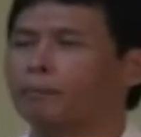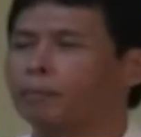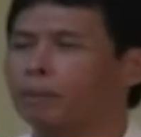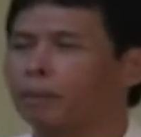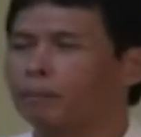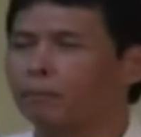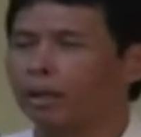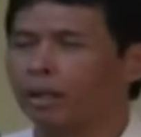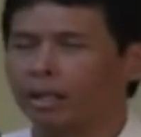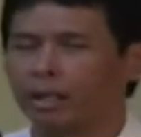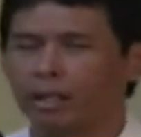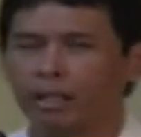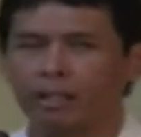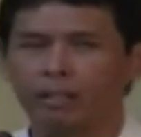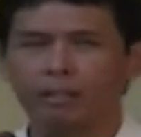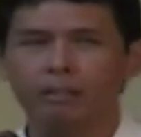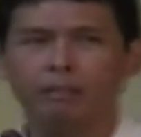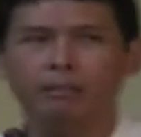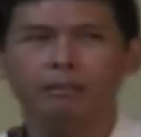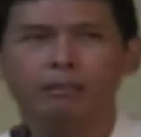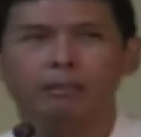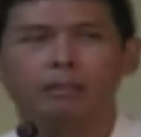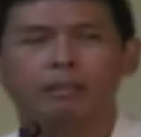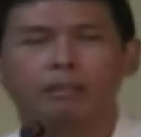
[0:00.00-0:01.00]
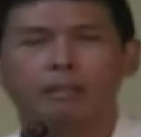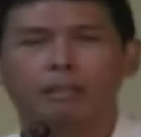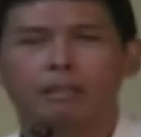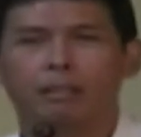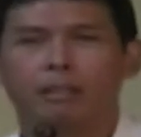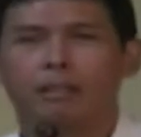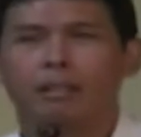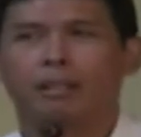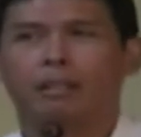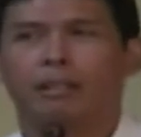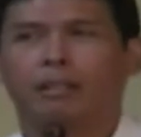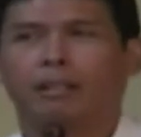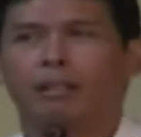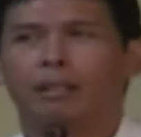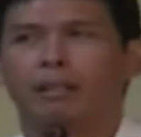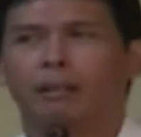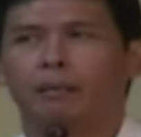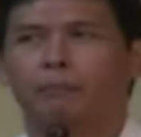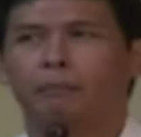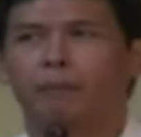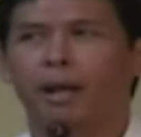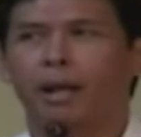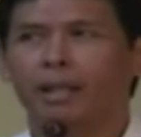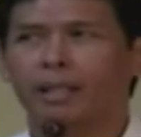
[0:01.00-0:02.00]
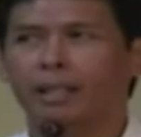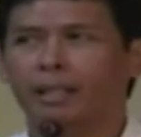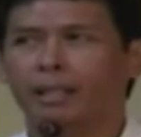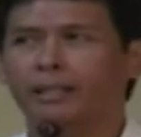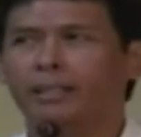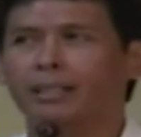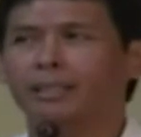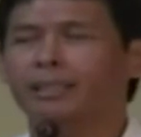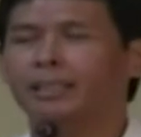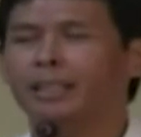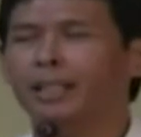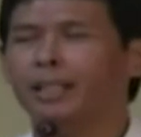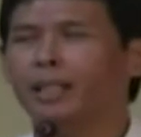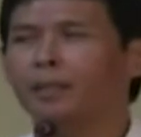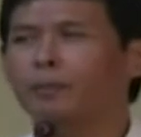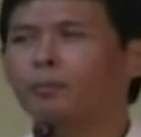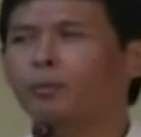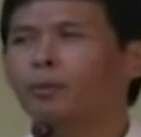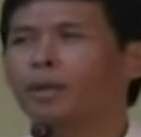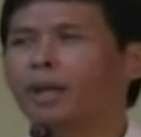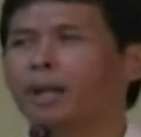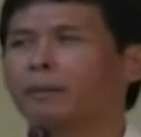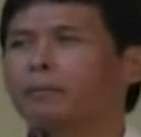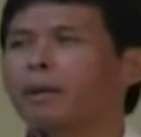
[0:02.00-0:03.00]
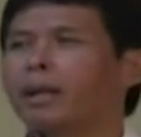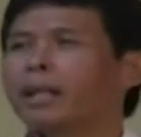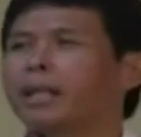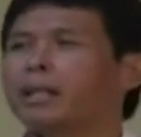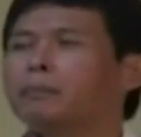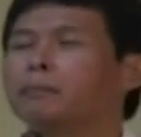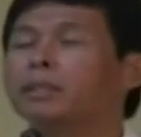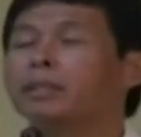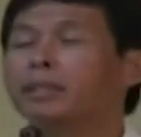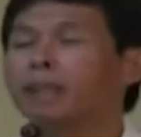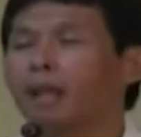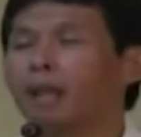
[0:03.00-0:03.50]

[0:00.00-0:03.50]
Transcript: melalui MOP dan MOW. Sosialisasi